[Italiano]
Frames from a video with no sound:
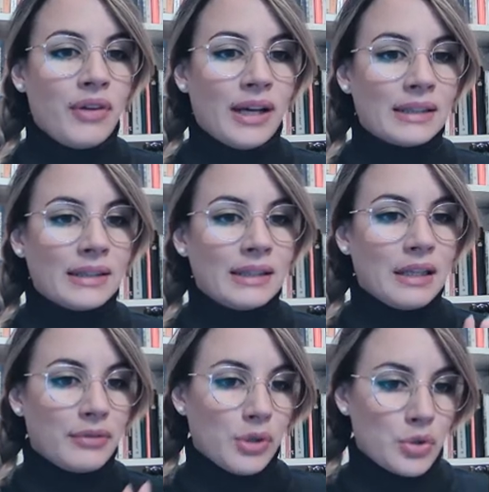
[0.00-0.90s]

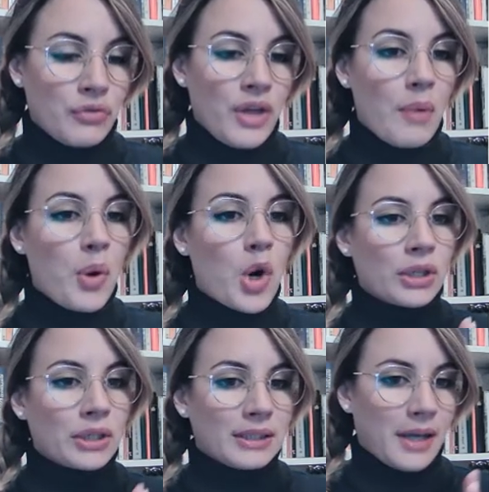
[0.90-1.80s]
Infatti la filosofia
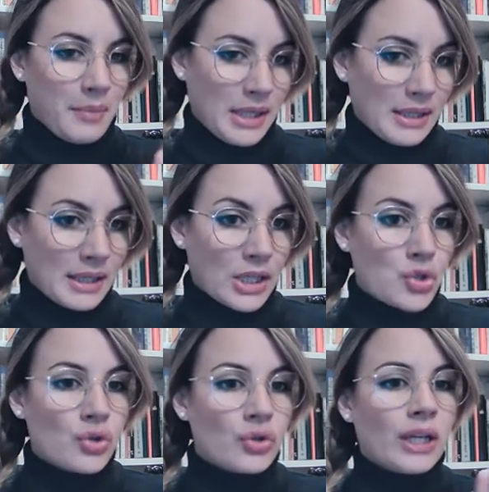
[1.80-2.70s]
porta tramite la
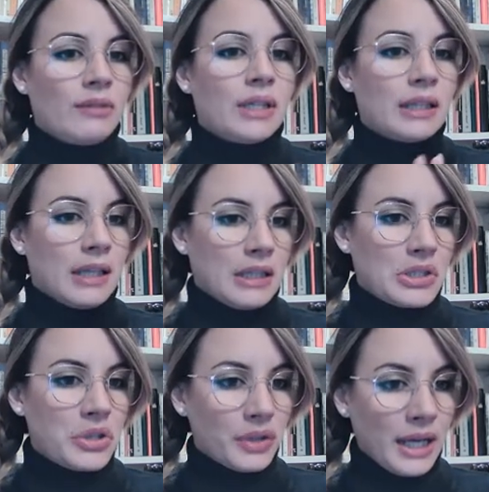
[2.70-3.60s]
ragione alle verità
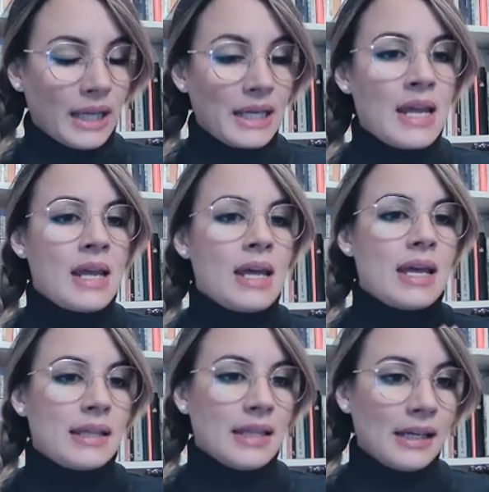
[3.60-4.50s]
razionali
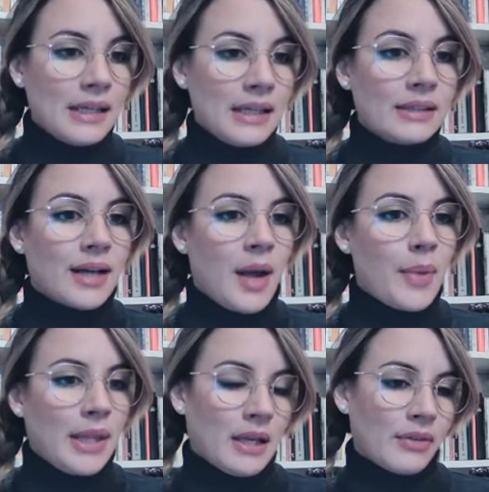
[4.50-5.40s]
e da lì
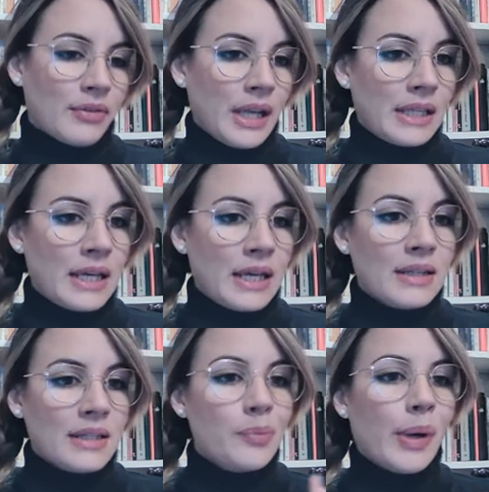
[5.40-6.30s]
tramite la
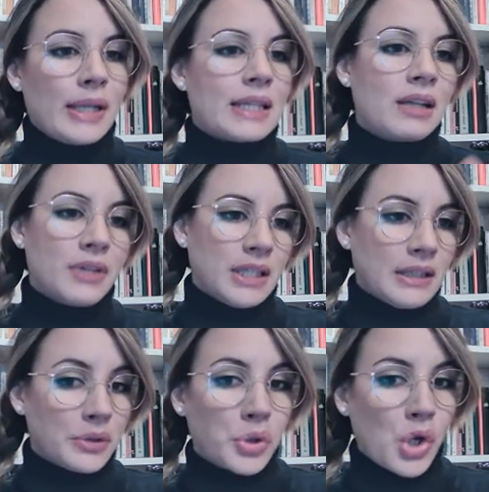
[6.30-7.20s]
fede si passa alle
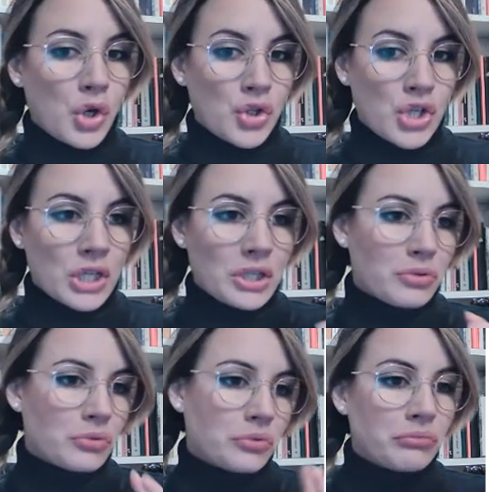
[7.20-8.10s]
verità teologiche
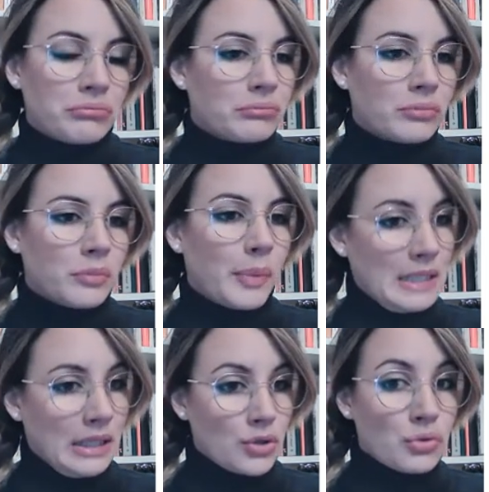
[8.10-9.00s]
che sono un
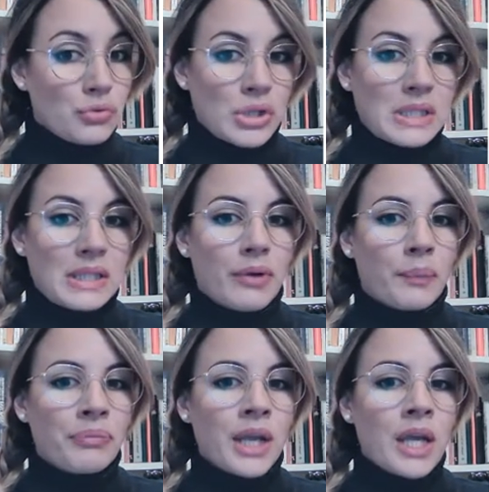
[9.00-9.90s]
passaggio
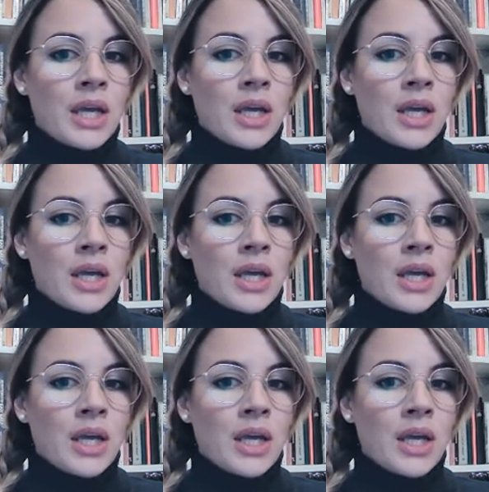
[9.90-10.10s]
successivo.